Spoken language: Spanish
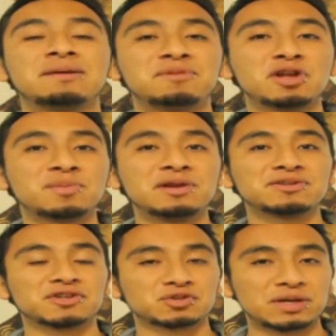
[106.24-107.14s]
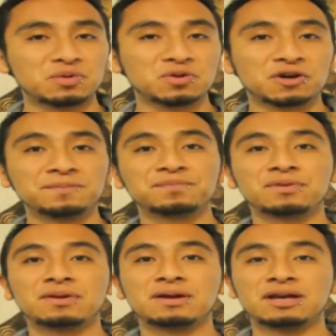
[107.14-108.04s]
Mi nombre es Luis Josué Lugo,
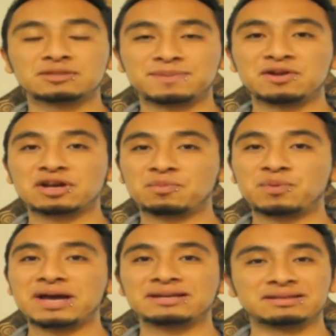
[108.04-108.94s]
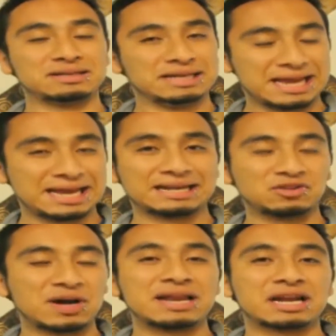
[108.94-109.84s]
Espero que puedan
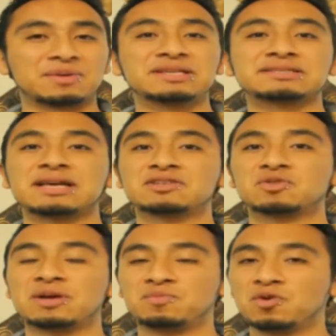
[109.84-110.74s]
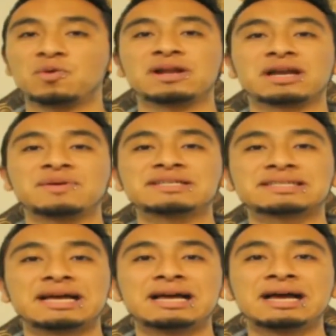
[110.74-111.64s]
leer toda la revista, es una muy buena
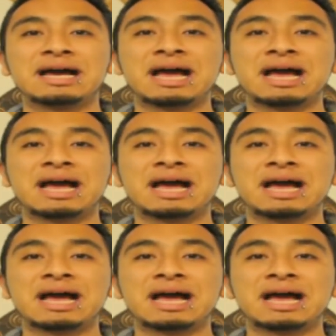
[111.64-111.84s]
revista.